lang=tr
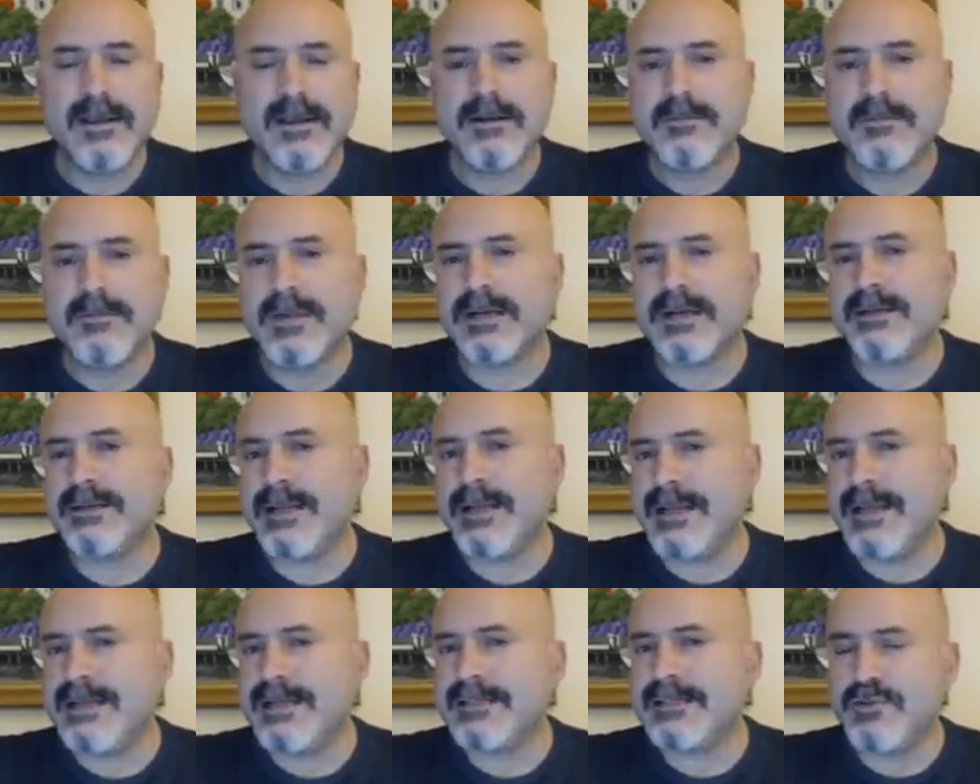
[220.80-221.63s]
Bakın
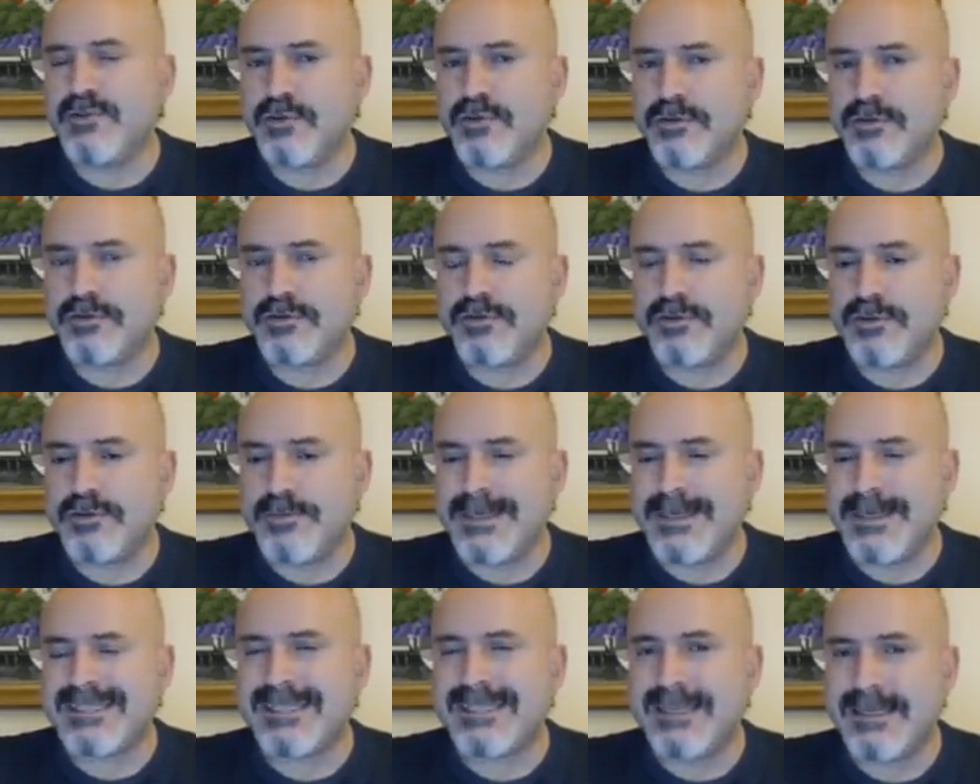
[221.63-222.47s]
S-400
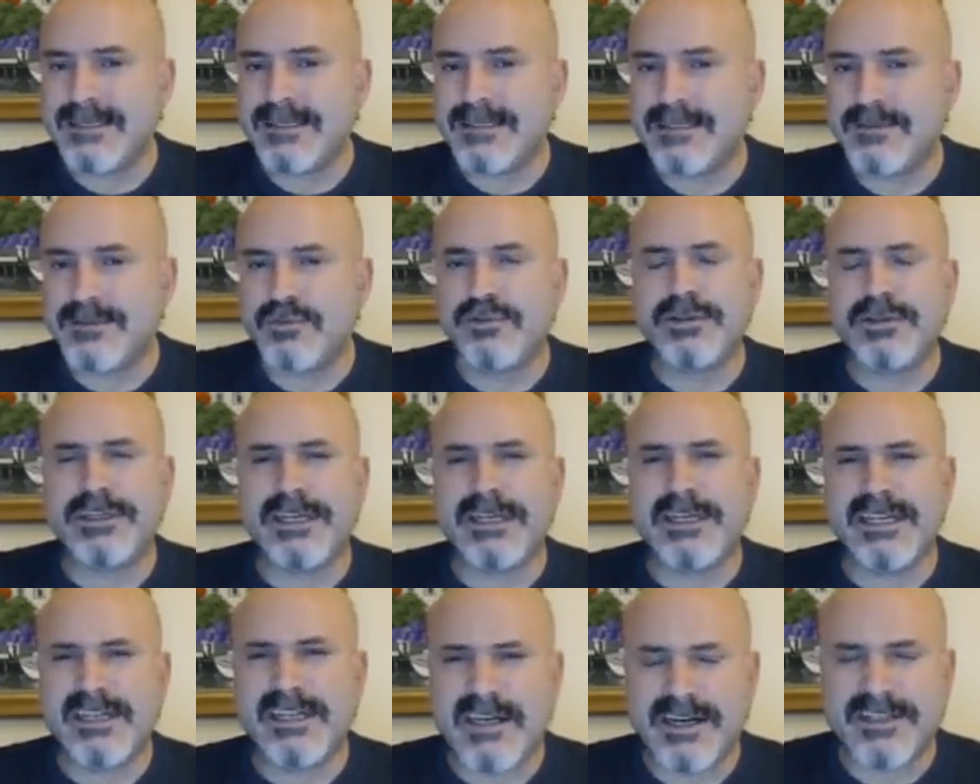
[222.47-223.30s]
meselesi
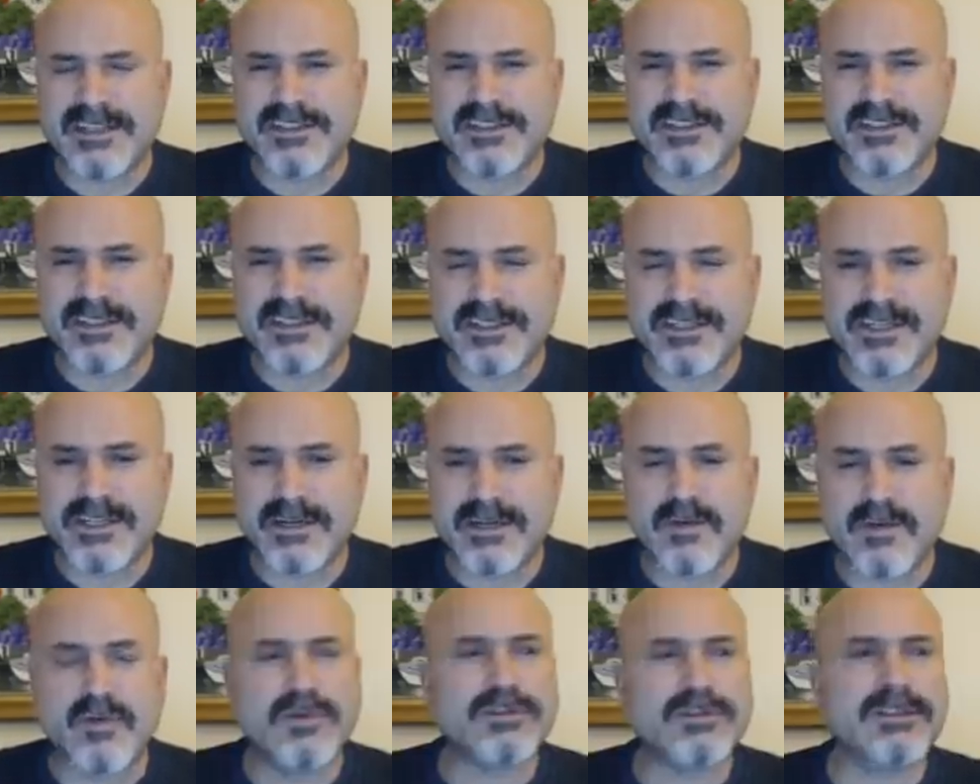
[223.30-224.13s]
Türkiye'yi karıştıracak,
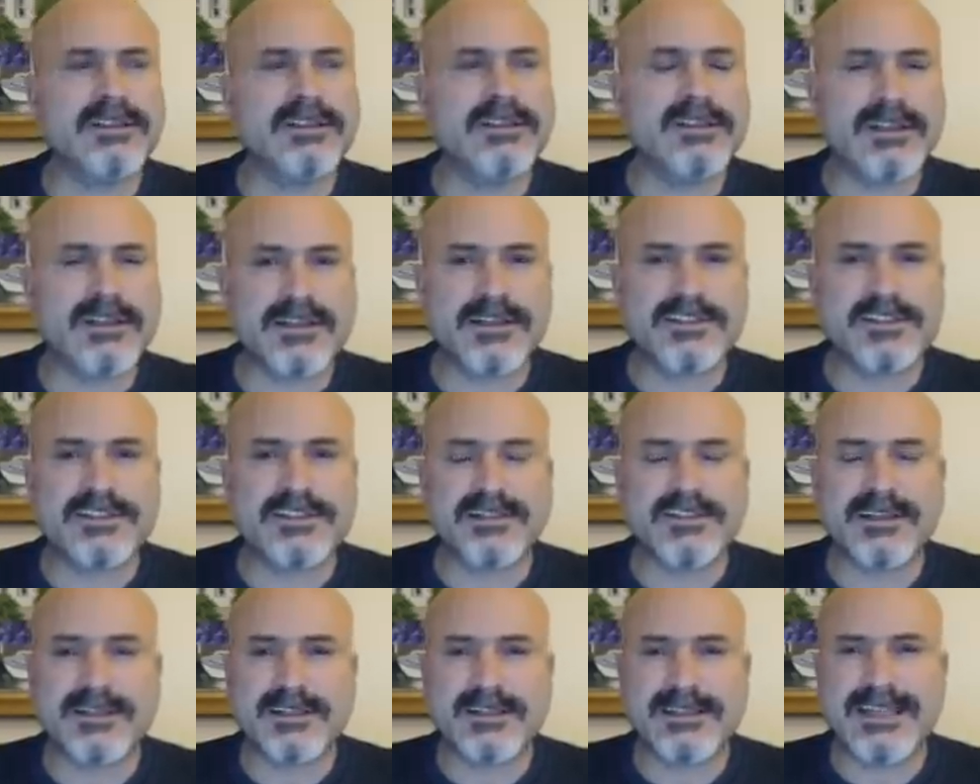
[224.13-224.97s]
ortalık
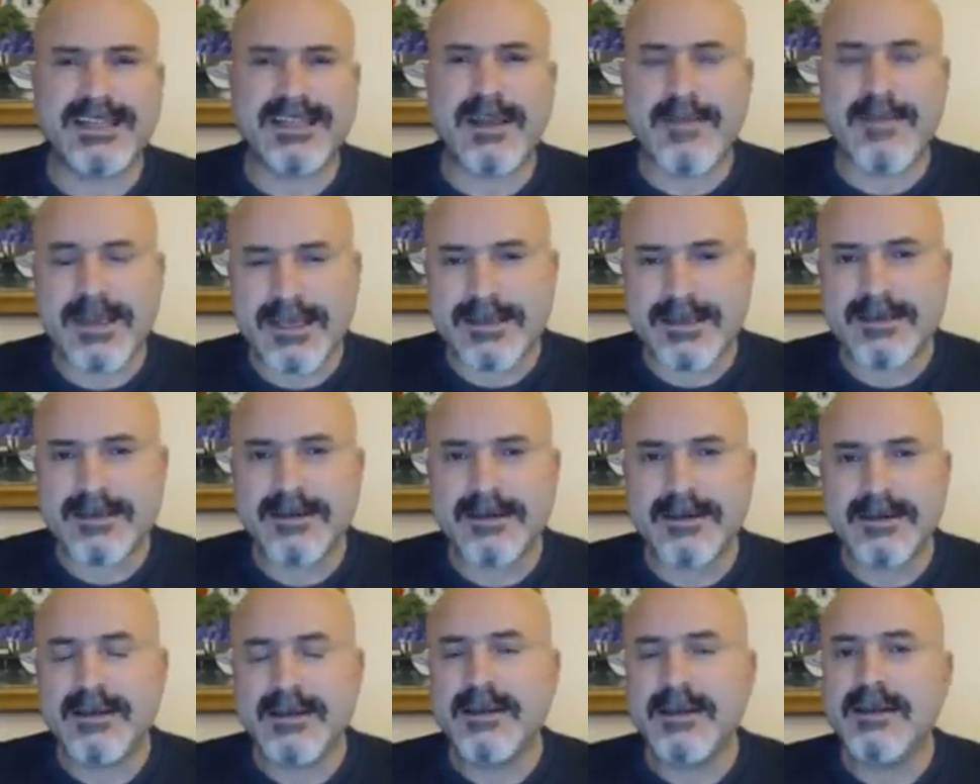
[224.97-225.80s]
karıştıracak demek
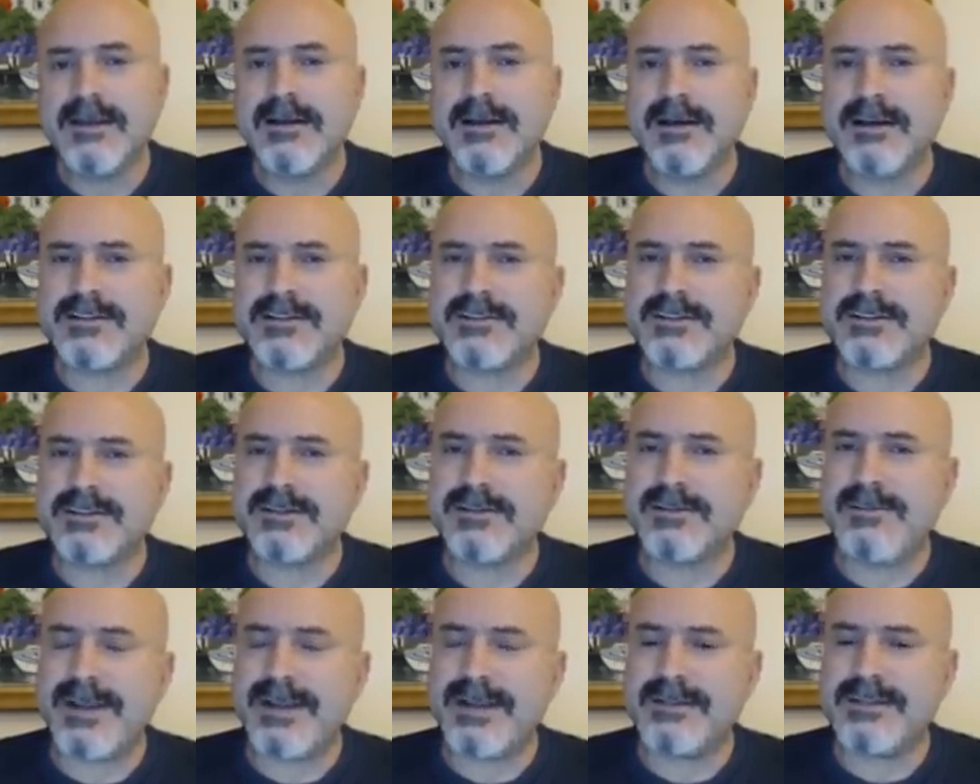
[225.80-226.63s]
açıkçası
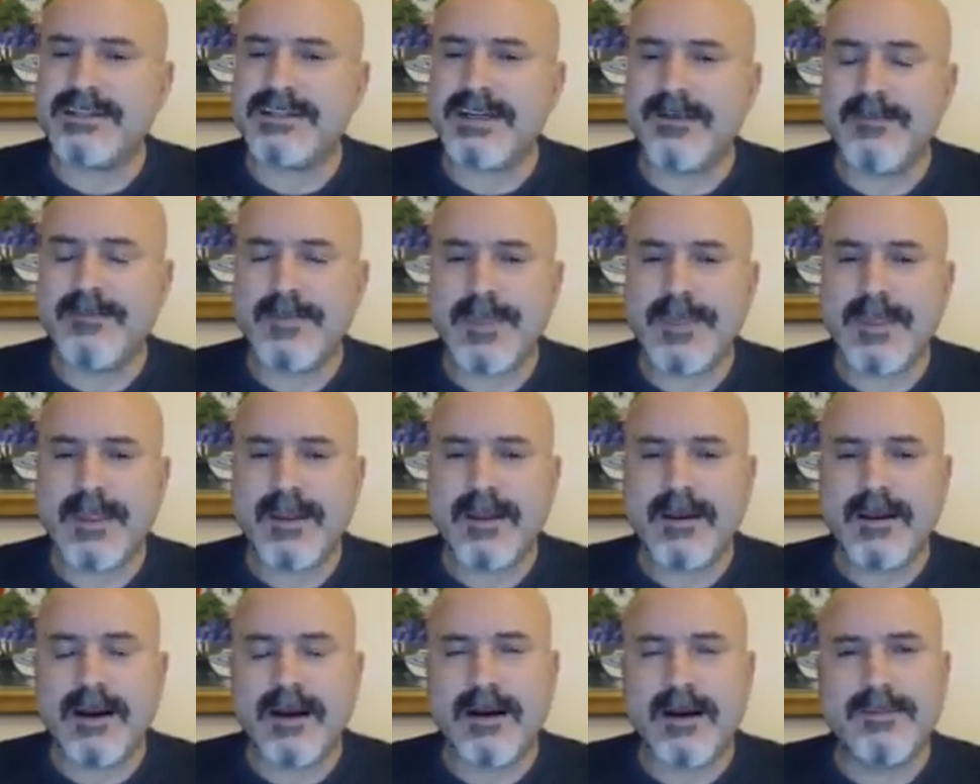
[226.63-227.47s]
bence
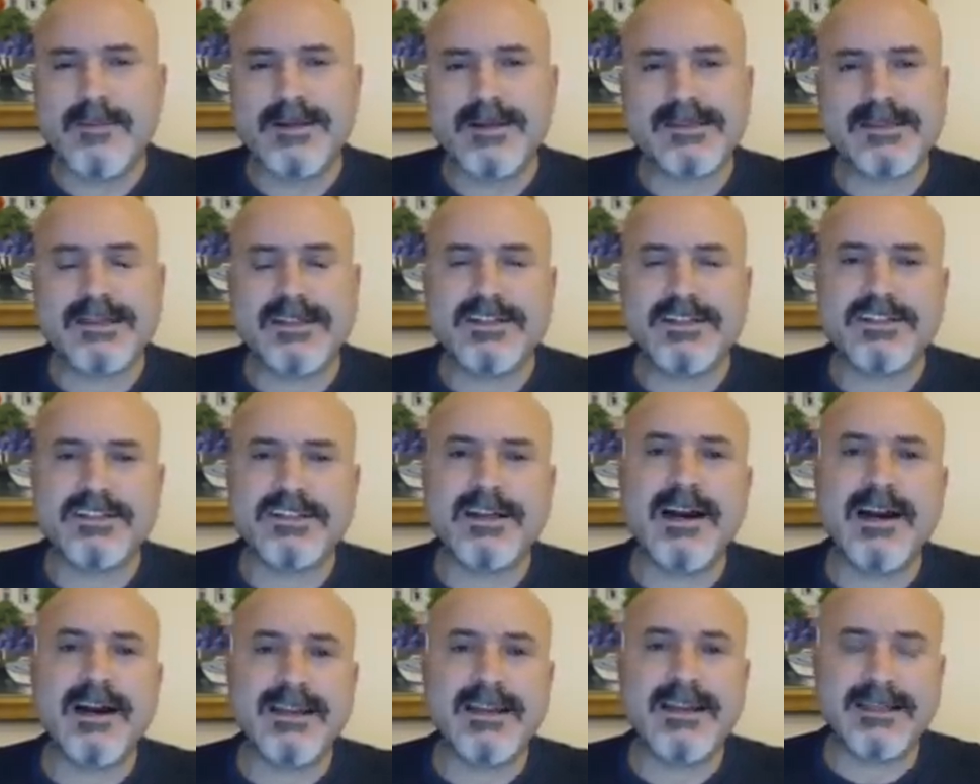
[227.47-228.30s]
abesle
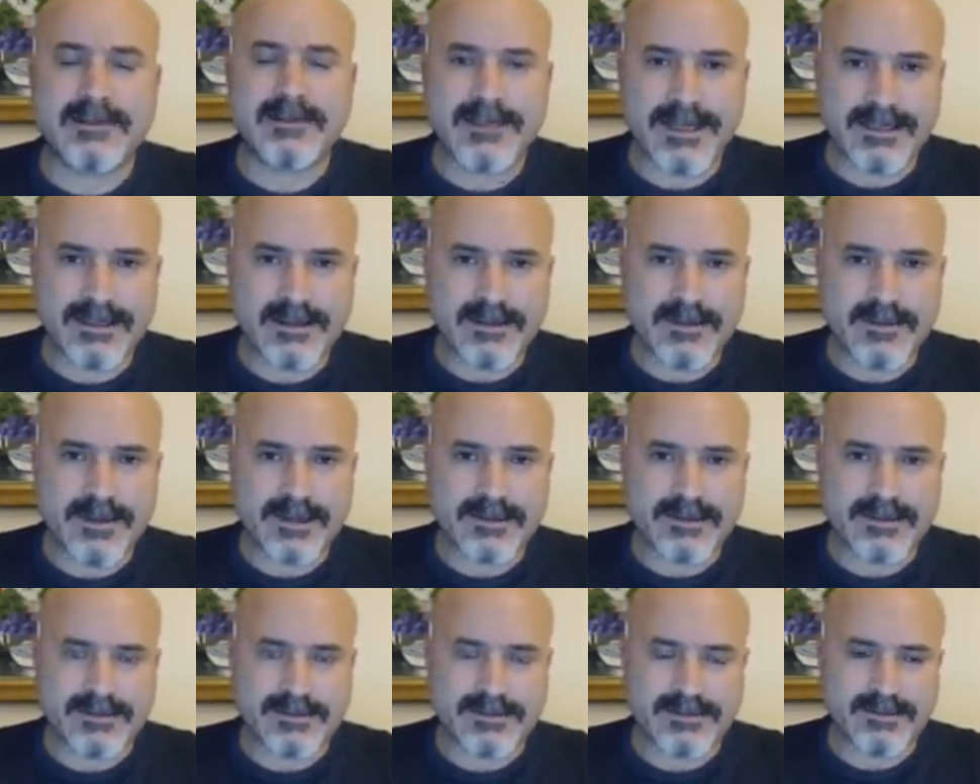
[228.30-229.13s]
iştigal etmek
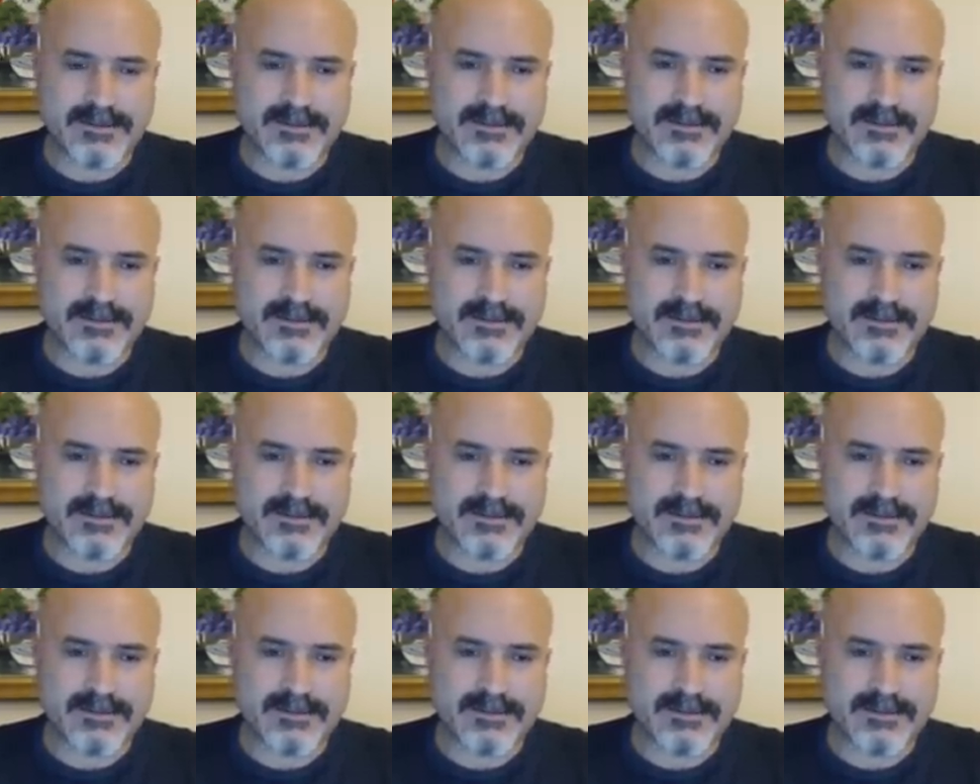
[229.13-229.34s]
demektir.